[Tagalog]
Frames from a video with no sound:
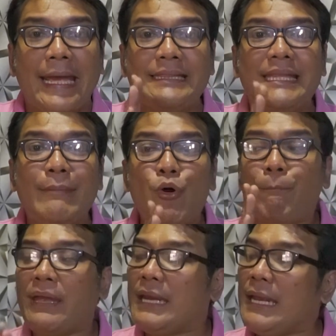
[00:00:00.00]
Hindi
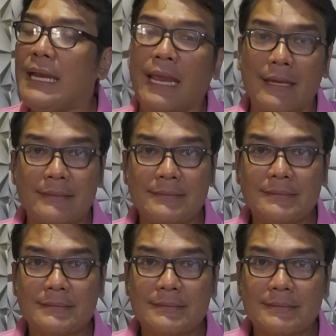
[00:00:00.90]
mo pinili.
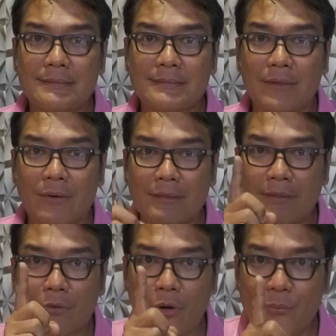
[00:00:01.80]

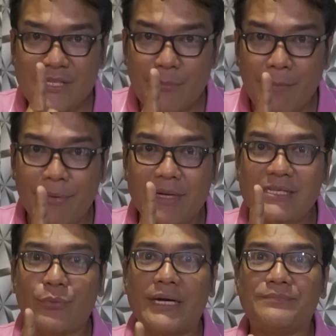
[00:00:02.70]
Always remember
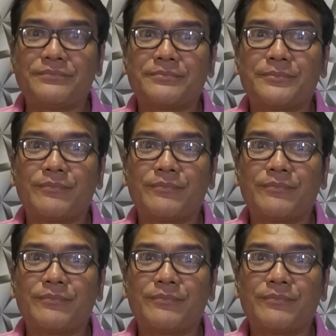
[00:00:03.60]
this one.